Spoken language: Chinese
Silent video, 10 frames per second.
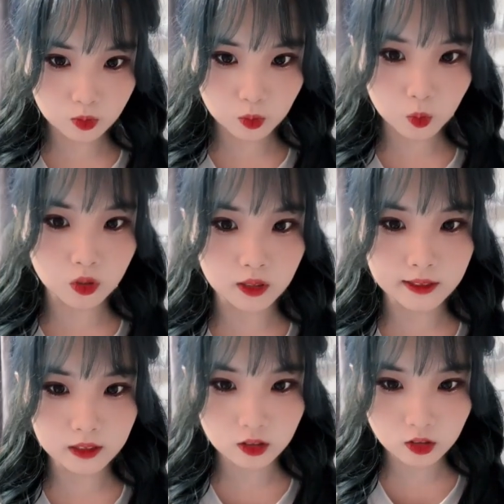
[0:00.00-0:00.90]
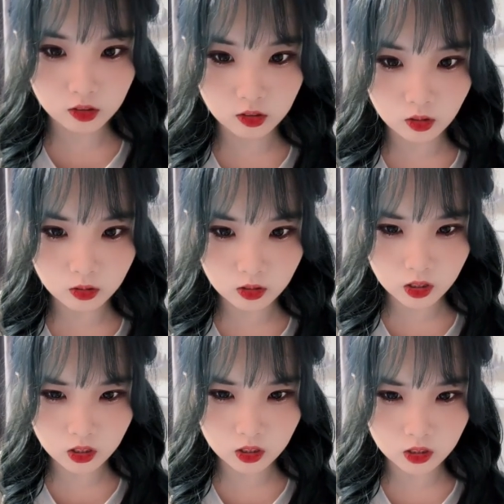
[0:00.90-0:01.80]
我已经收
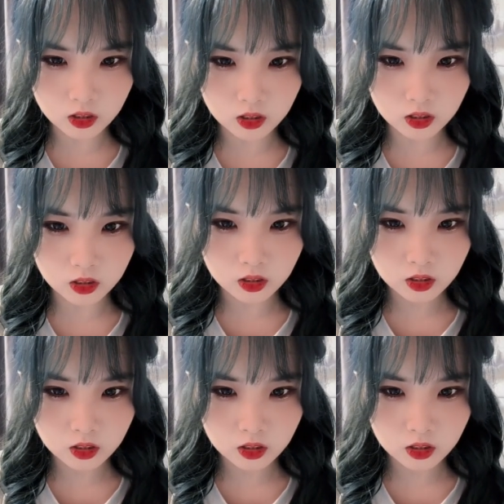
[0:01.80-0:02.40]
了，